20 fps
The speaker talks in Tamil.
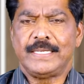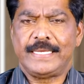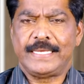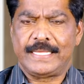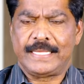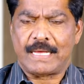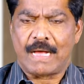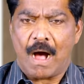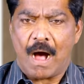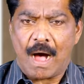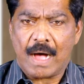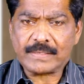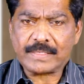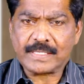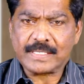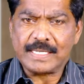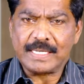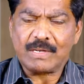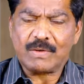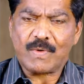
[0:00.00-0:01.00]
இது
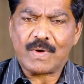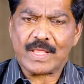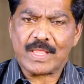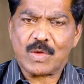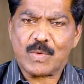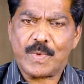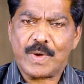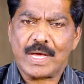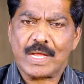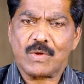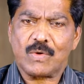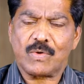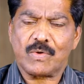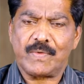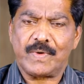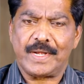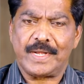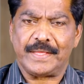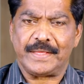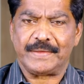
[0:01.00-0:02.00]
ஆசீர்வாதமான ஒரு
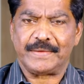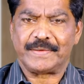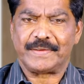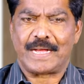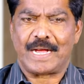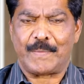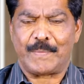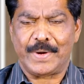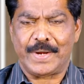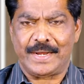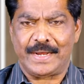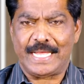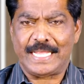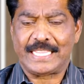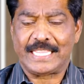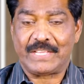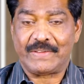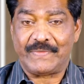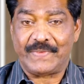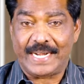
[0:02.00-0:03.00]
வெள்ளி அப்படின்னா
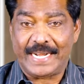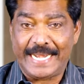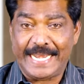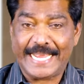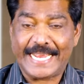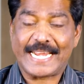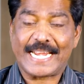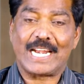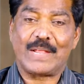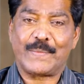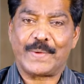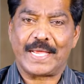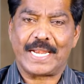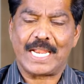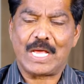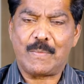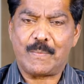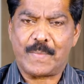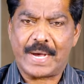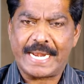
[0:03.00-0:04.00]
இந்த
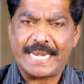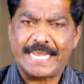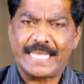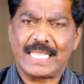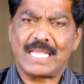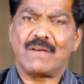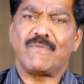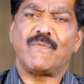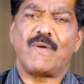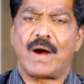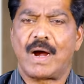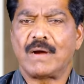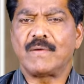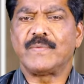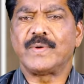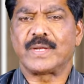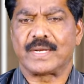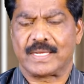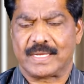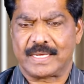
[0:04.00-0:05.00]
வெள்ளிக்கிழமையில் மனித
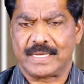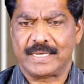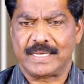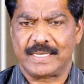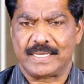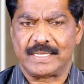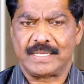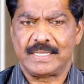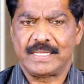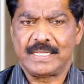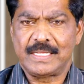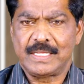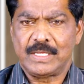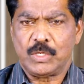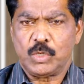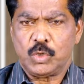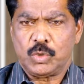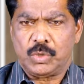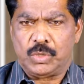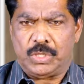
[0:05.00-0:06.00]
வாழ்விற்கு
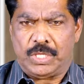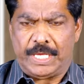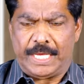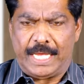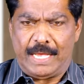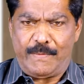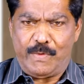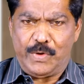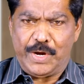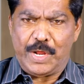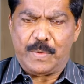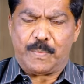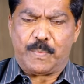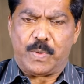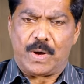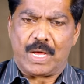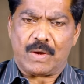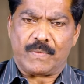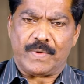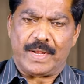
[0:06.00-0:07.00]
தேவனுடைய
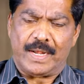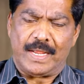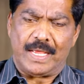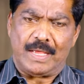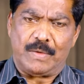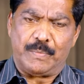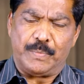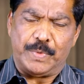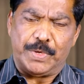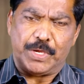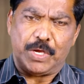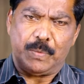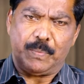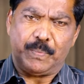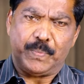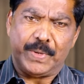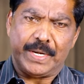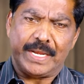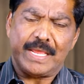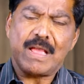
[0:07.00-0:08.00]
பார்வையில்
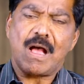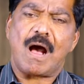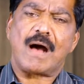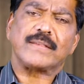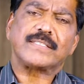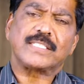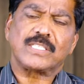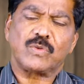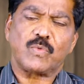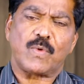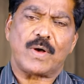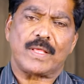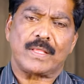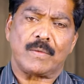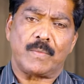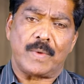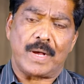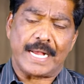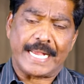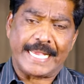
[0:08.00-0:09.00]
மிகப்பெரிய
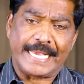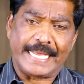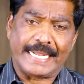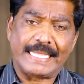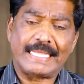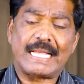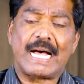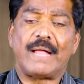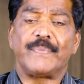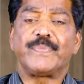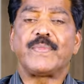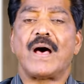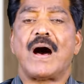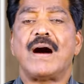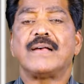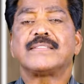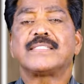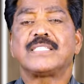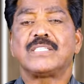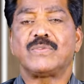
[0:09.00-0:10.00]
ஆசீர்வாதமாக இருந்த அந்த
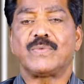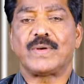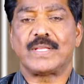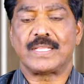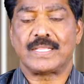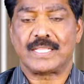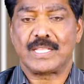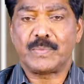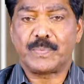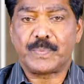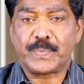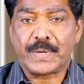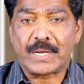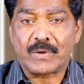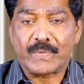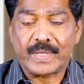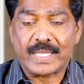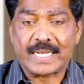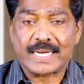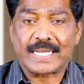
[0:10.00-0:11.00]
ஆசீர்வாதத்தை
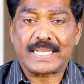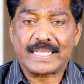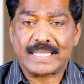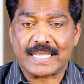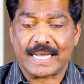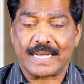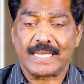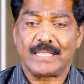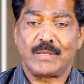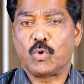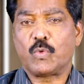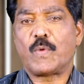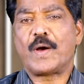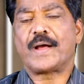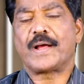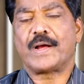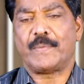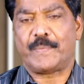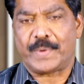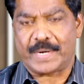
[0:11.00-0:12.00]
பெறுவதற்கு தகுதி
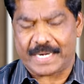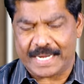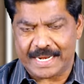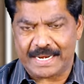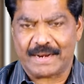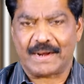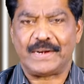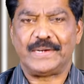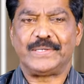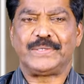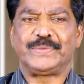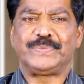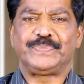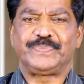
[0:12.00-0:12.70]
உருவாக்கப்பட்ட நாள்